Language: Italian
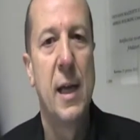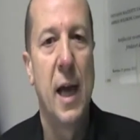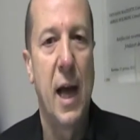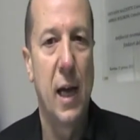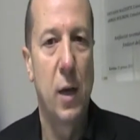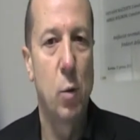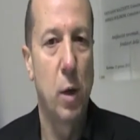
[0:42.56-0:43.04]

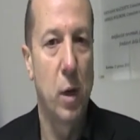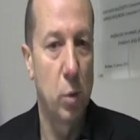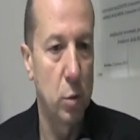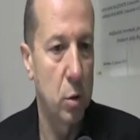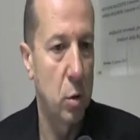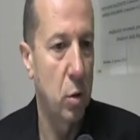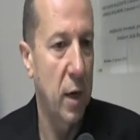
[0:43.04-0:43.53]
acqua
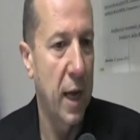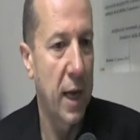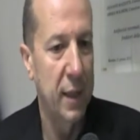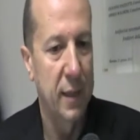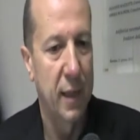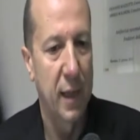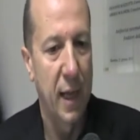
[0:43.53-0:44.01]

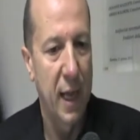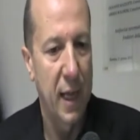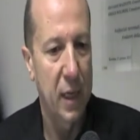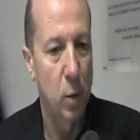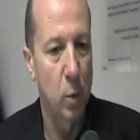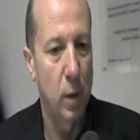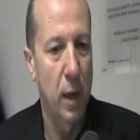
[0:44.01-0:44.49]
controllata,
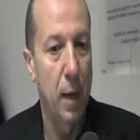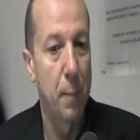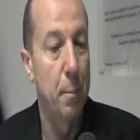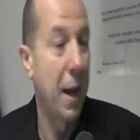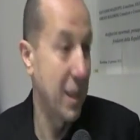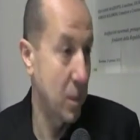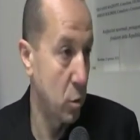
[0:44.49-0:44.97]
acqua a
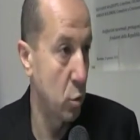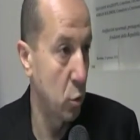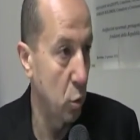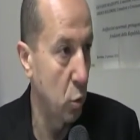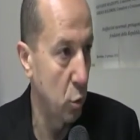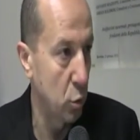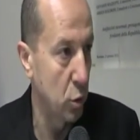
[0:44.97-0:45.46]

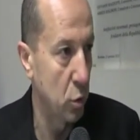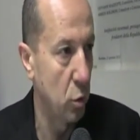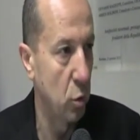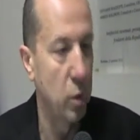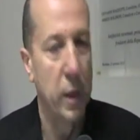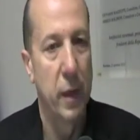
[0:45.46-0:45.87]
basso costo